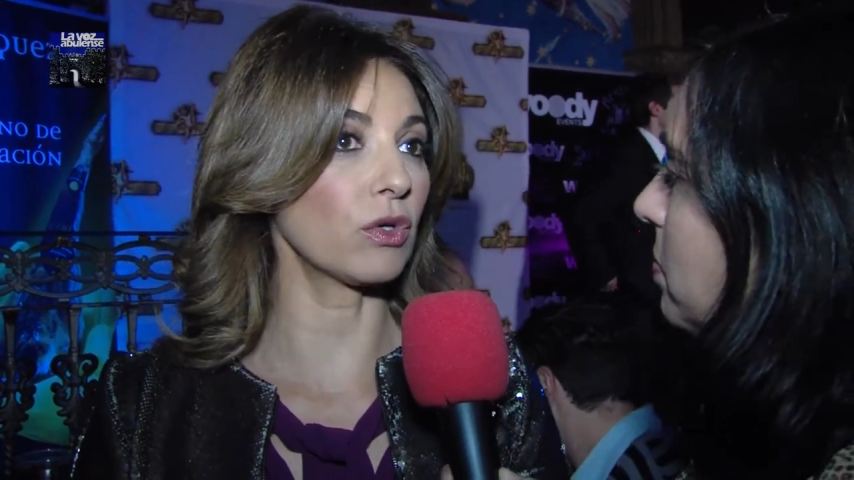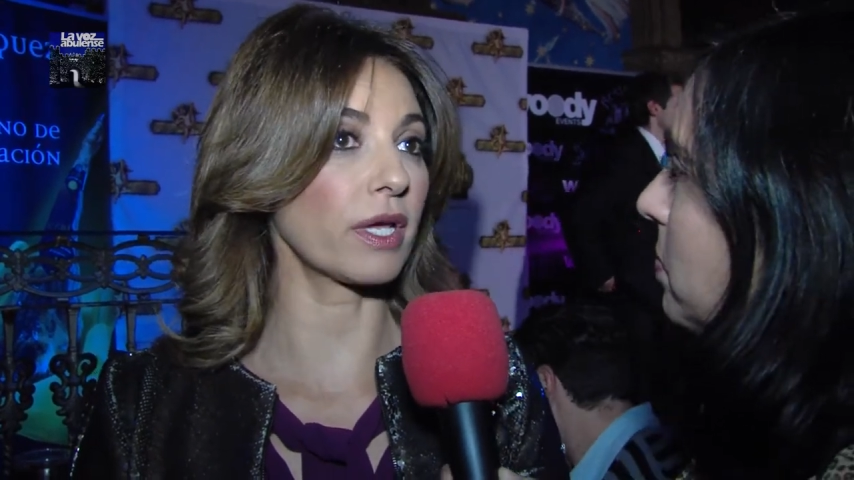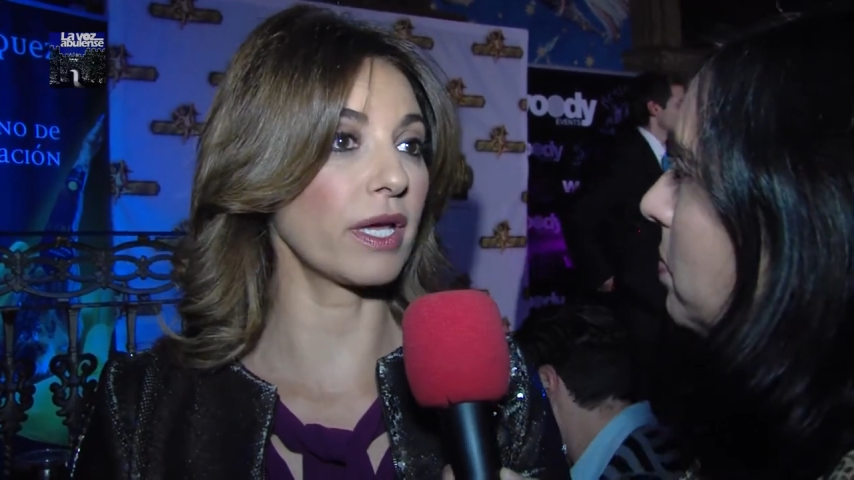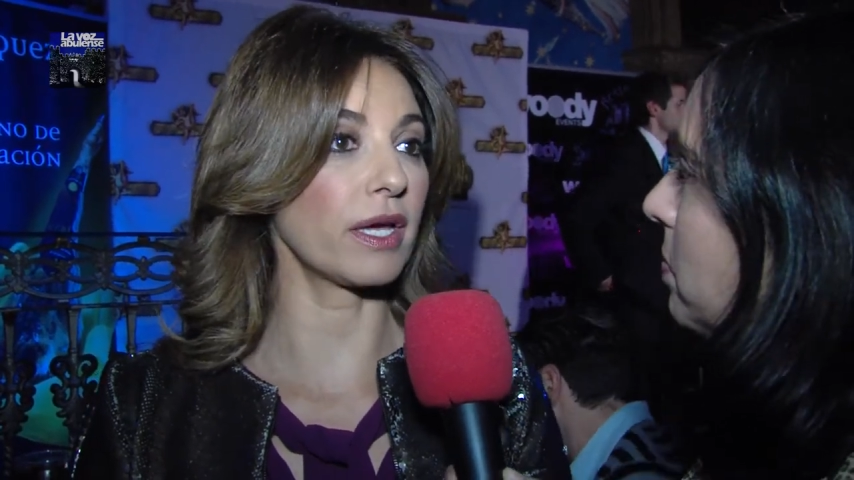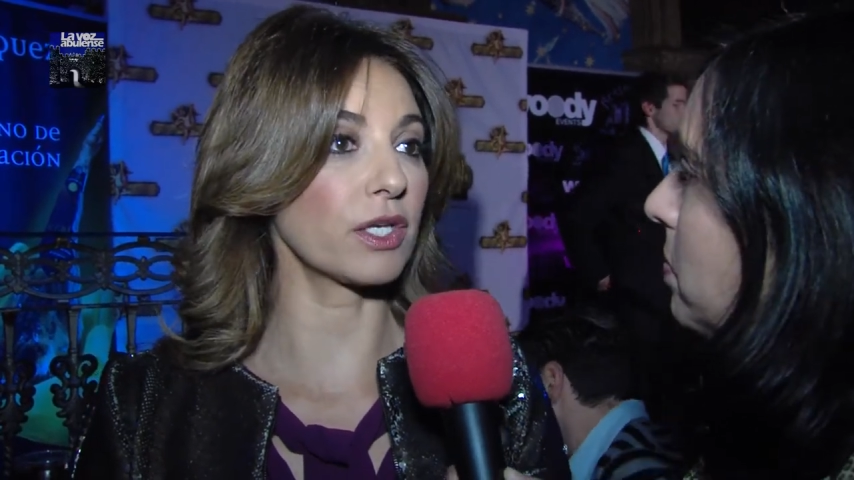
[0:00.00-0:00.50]
o
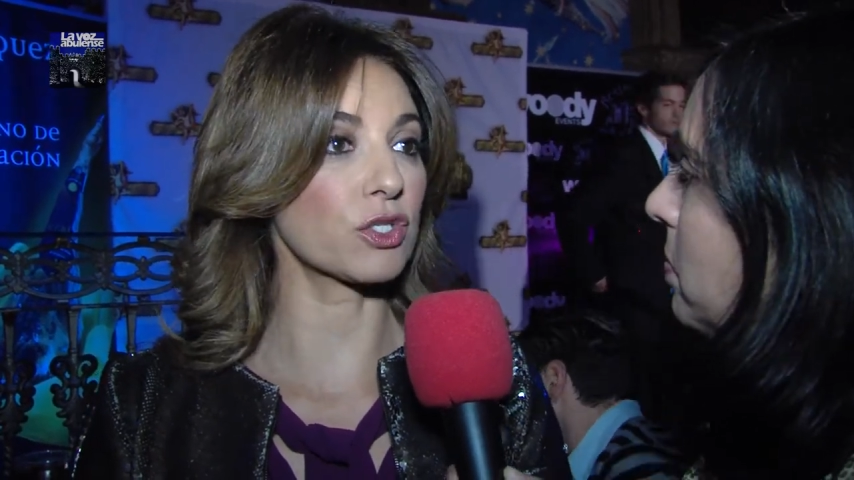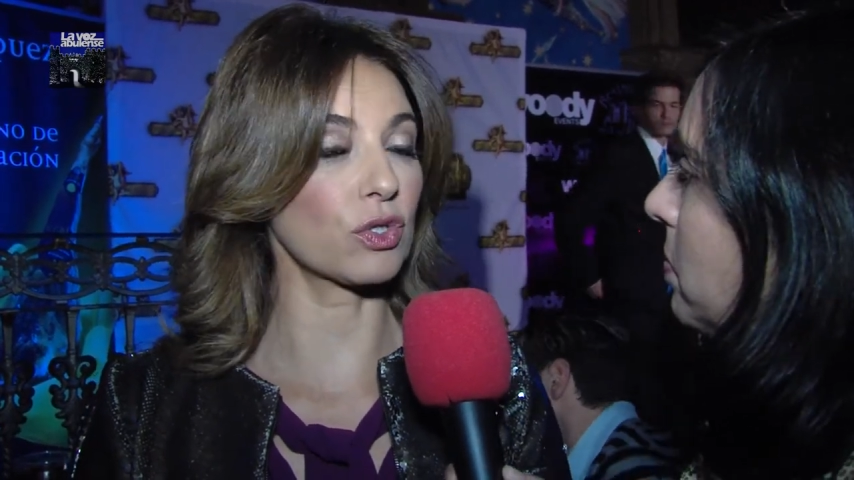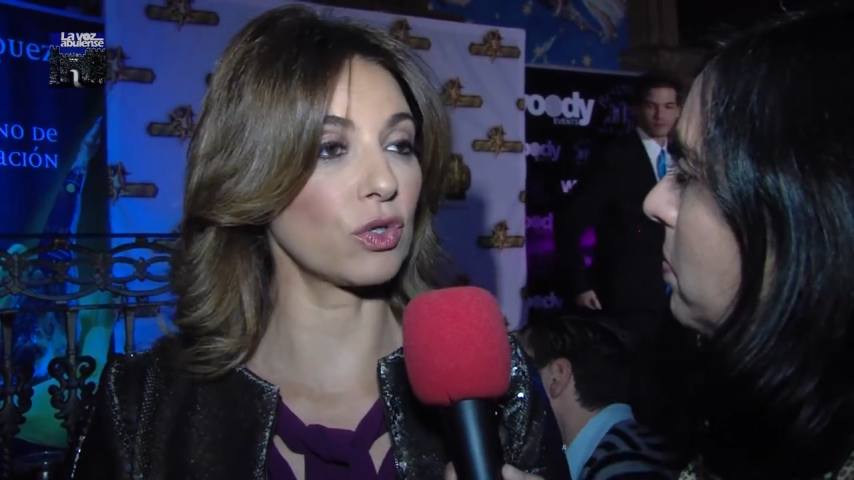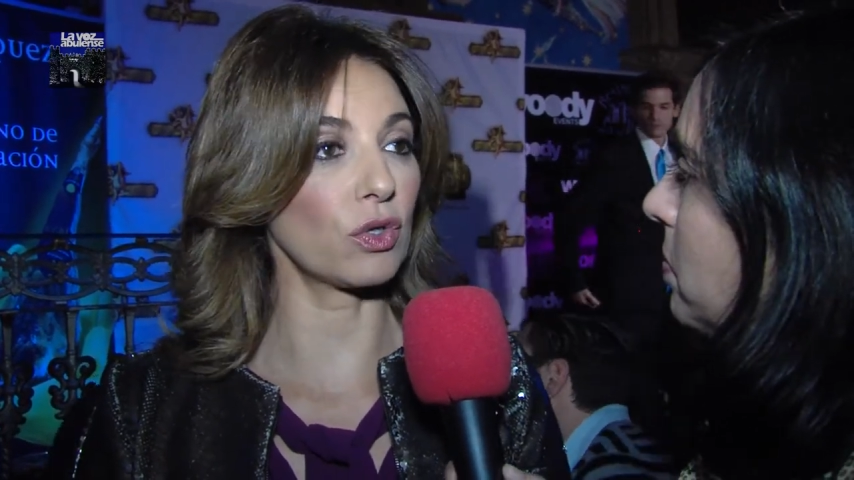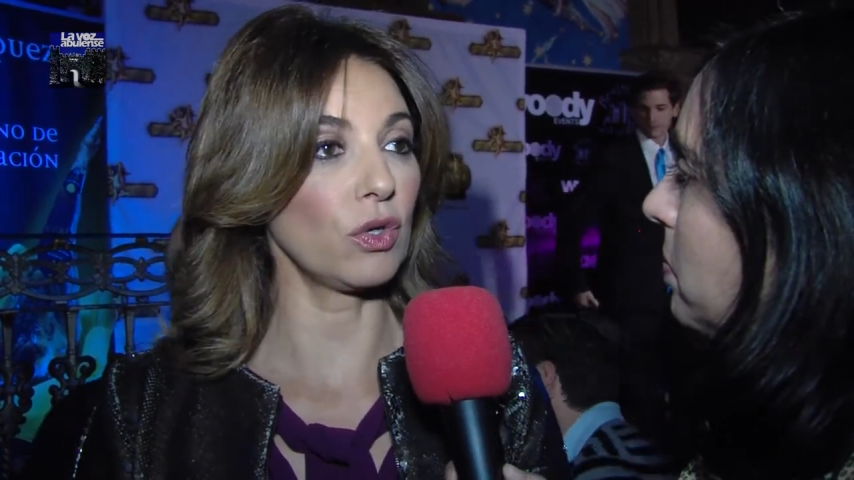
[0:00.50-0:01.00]
que ha
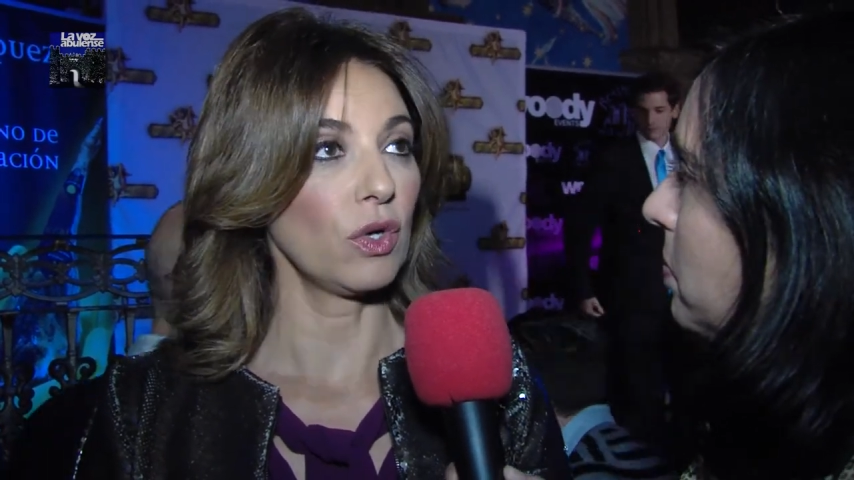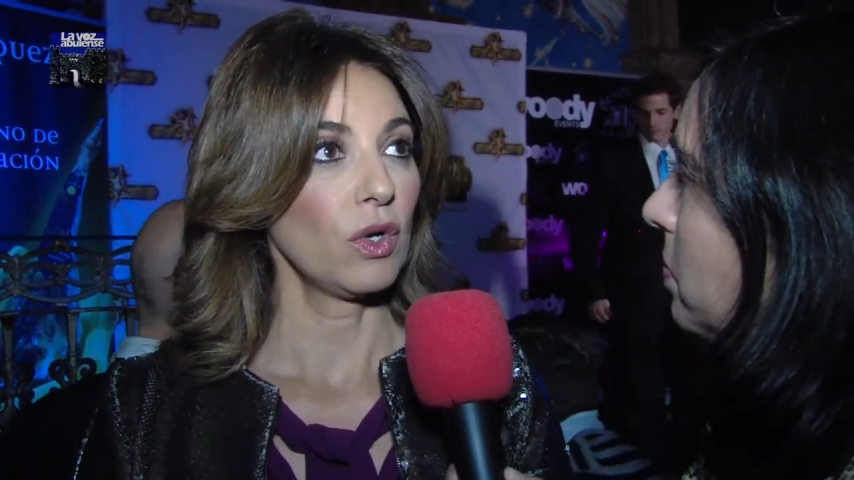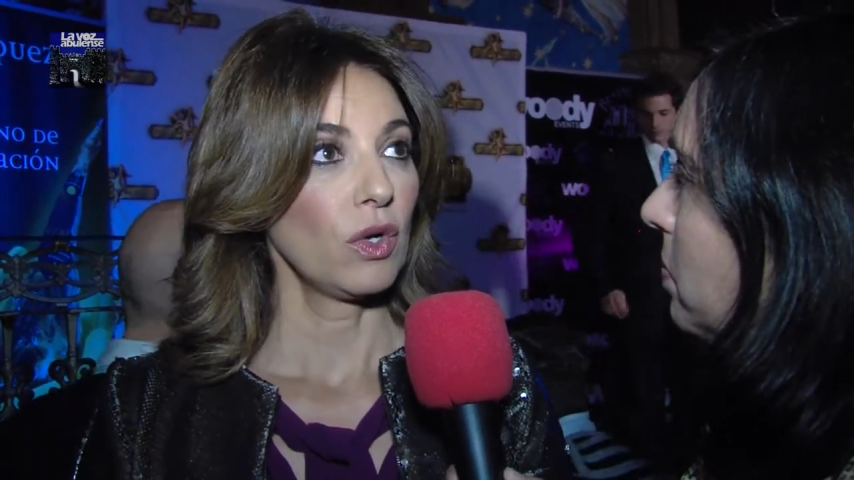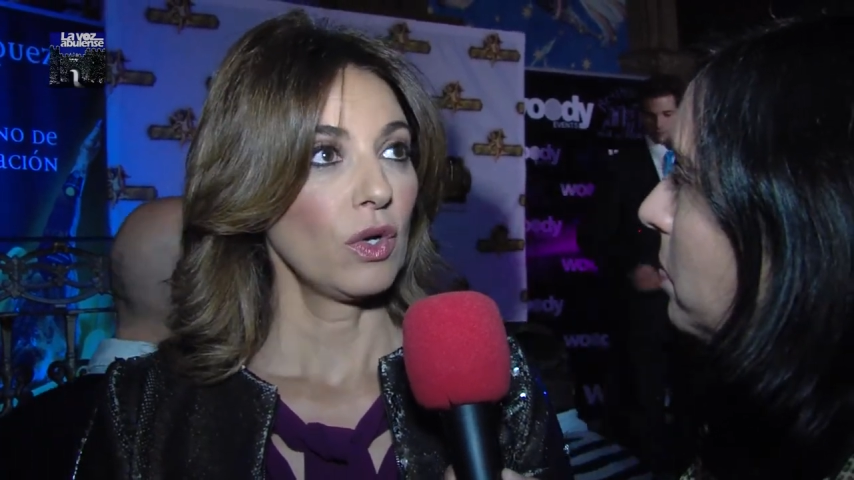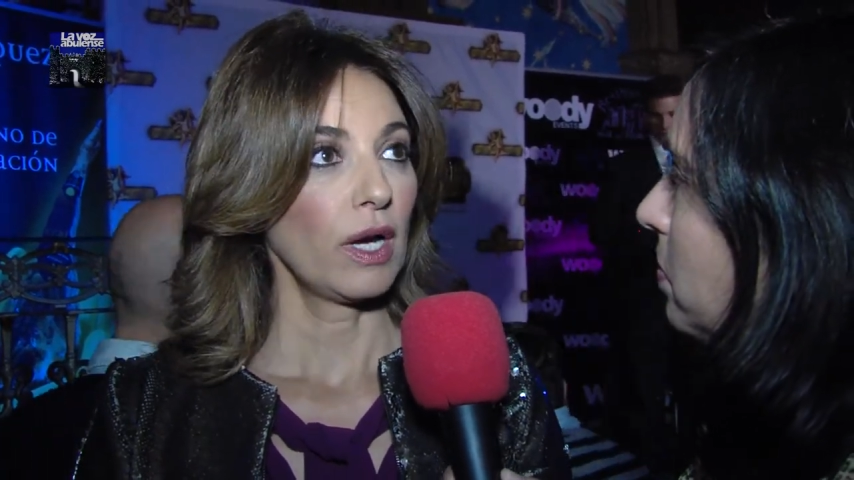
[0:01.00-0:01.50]
hecho
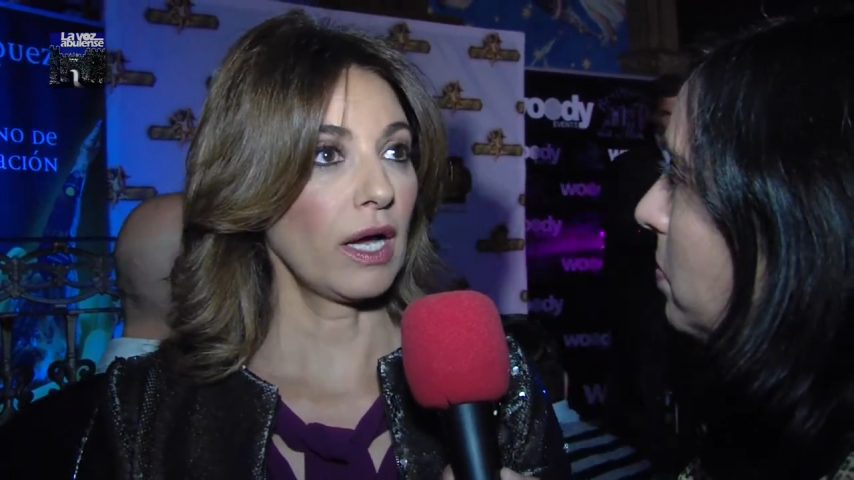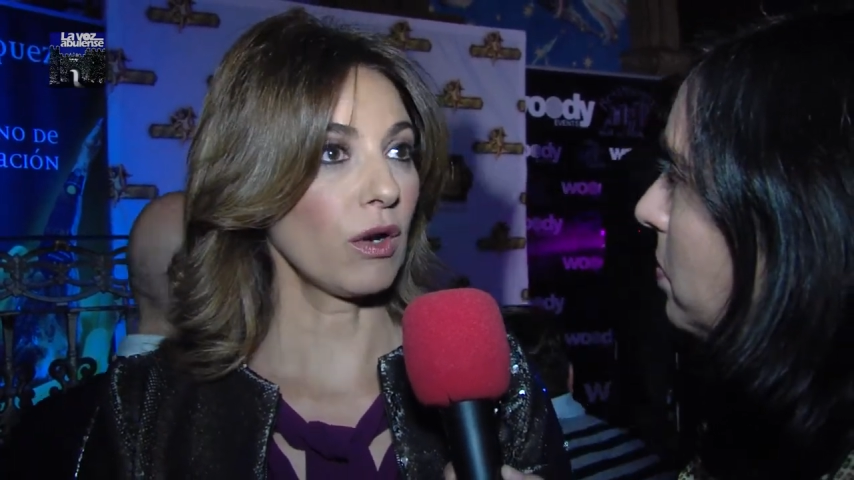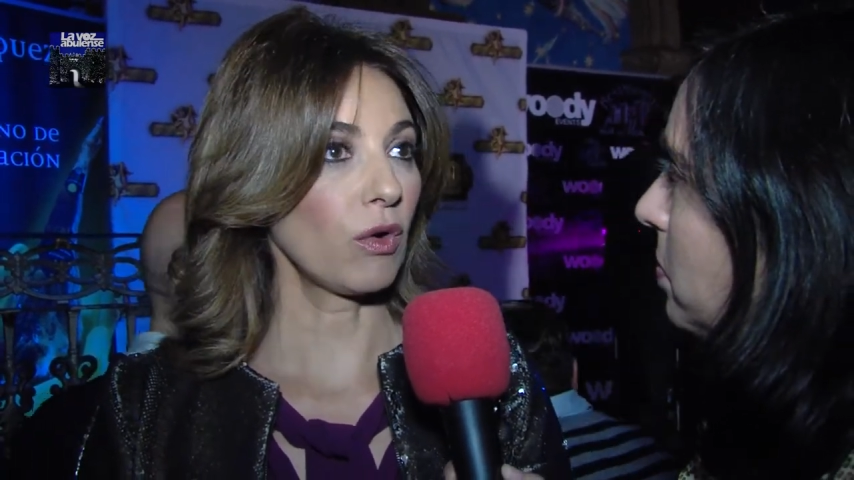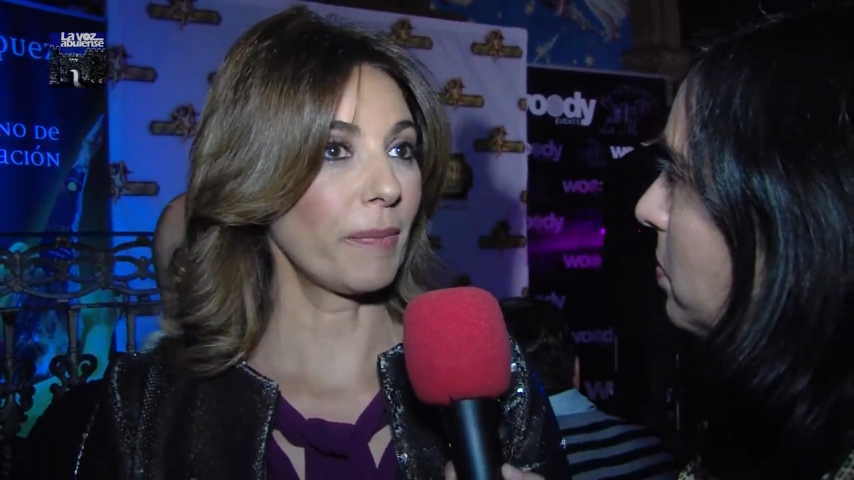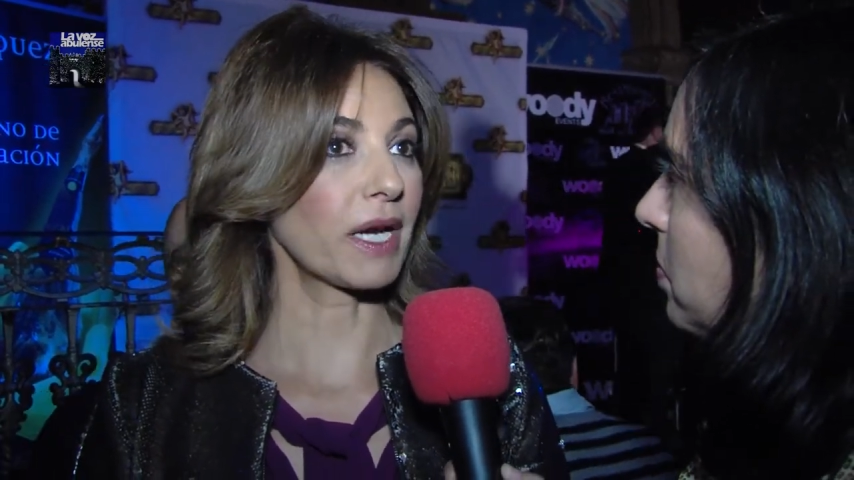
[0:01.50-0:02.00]

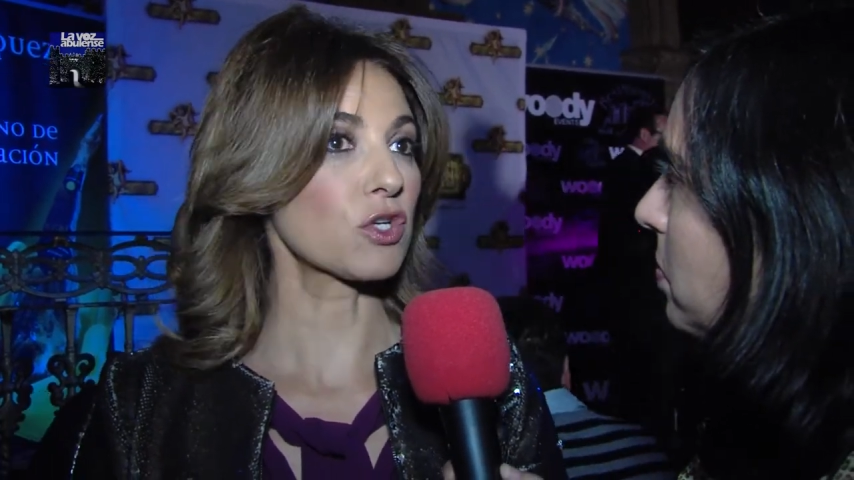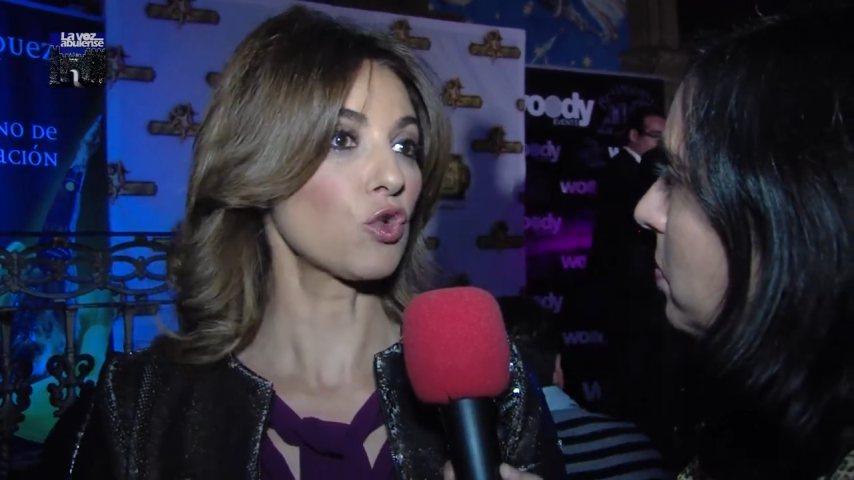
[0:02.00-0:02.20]
algo para